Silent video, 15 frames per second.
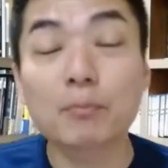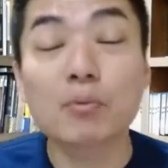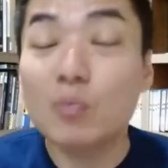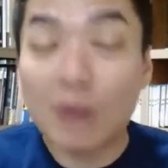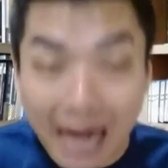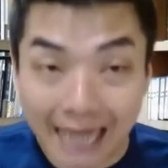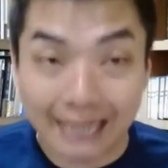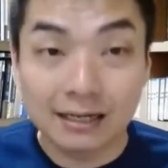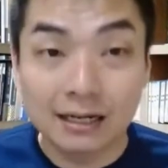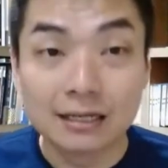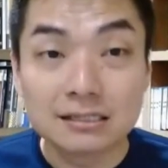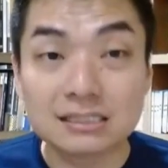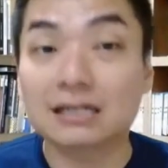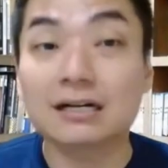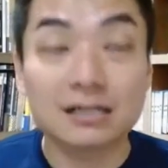不然，
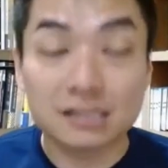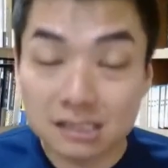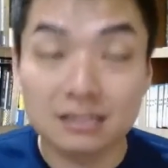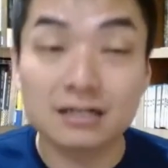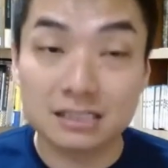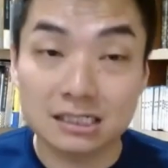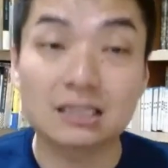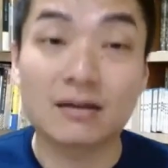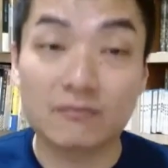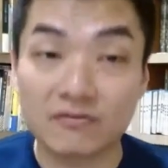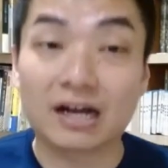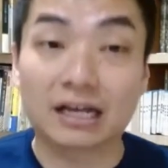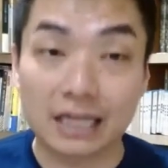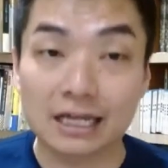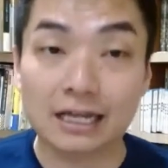这个真的是
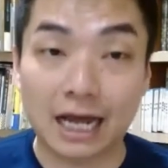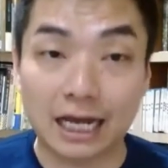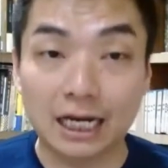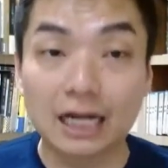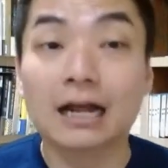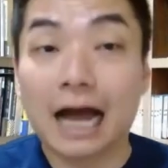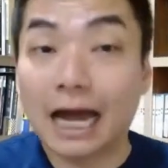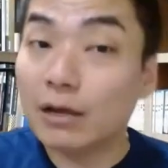天方夜谭了。